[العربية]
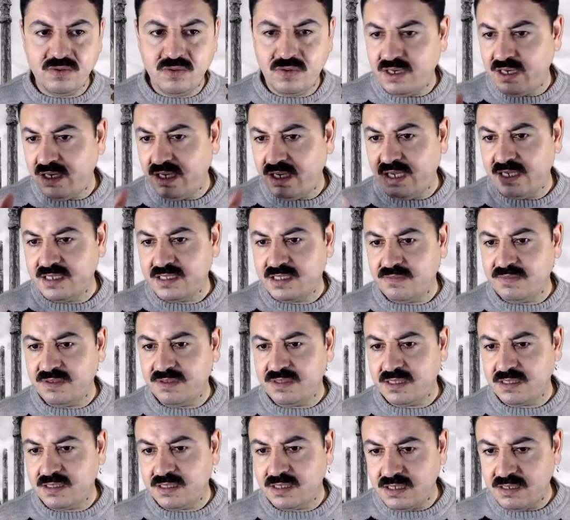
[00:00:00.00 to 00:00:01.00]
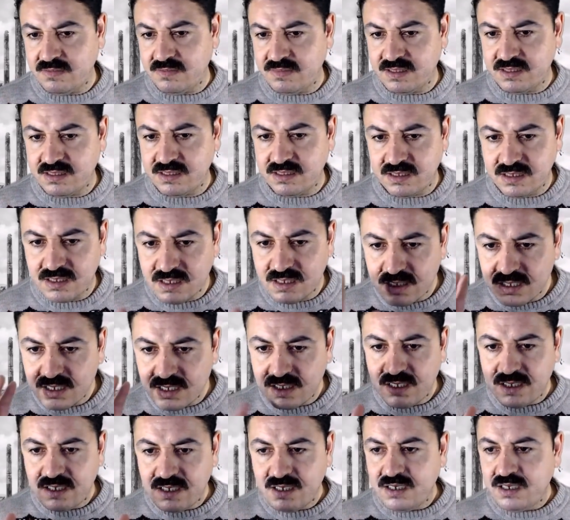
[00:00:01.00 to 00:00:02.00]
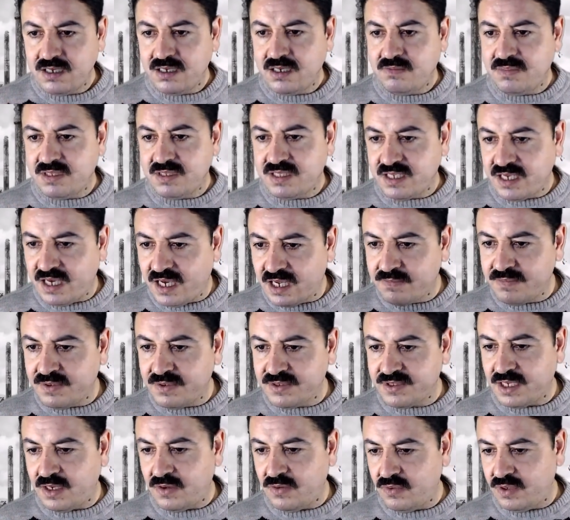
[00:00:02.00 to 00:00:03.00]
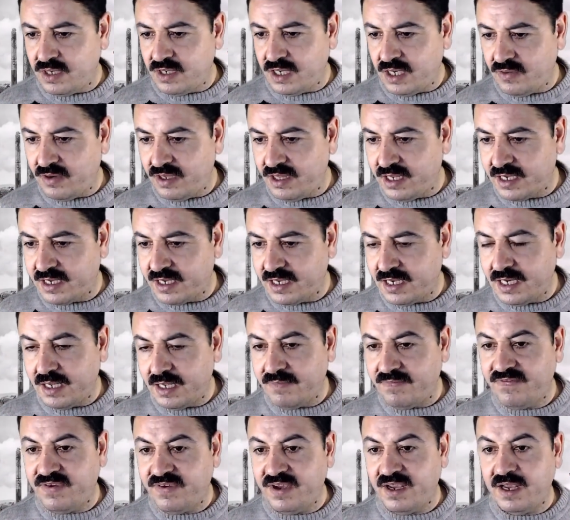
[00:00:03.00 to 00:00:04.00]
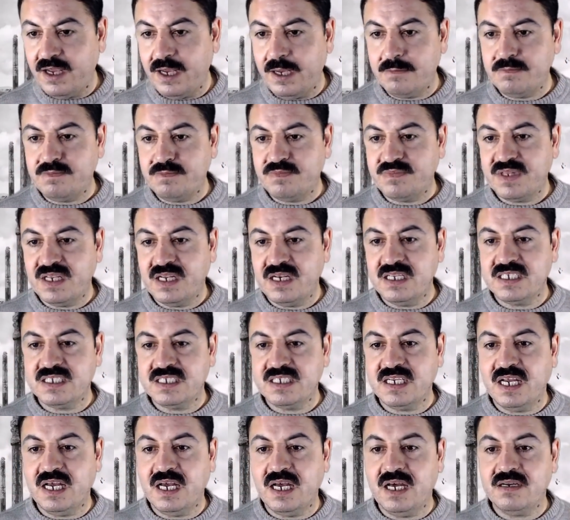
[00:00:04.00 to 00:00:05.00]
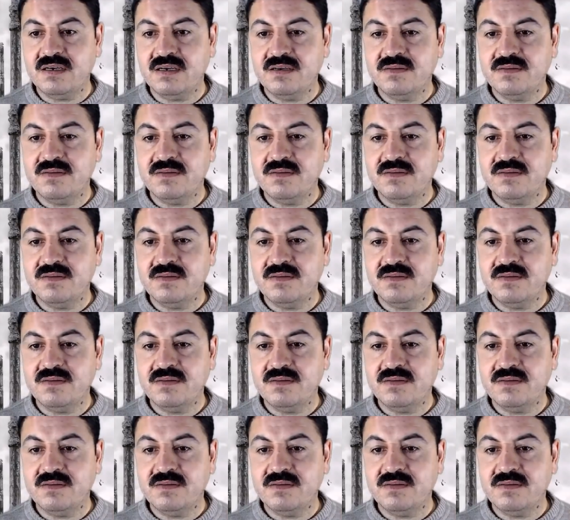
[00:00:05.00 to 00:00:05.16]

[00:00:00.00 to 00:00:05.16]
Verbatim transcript: انت بت بت بتخربط او نحو هذا الكلام فاللي صار